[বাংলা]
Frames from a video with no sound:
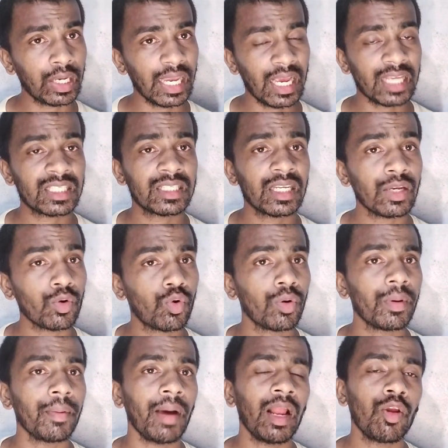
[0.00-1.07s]
কাস্টিং
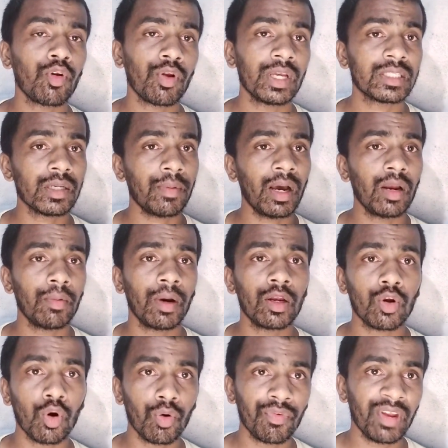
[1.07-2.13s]
খুবই ভালো রয়েছে ভালো
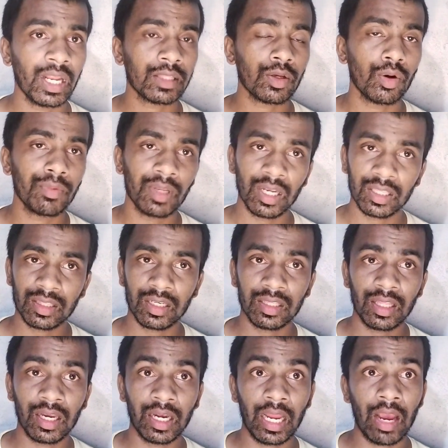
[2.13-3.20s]
ভালো অভিনেতা
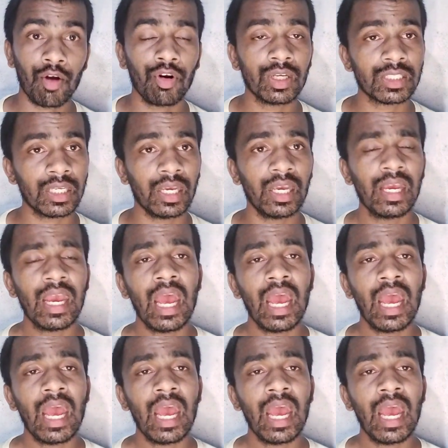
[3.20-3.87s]
অভিনেত্রীদের নেওয়া হয়েছে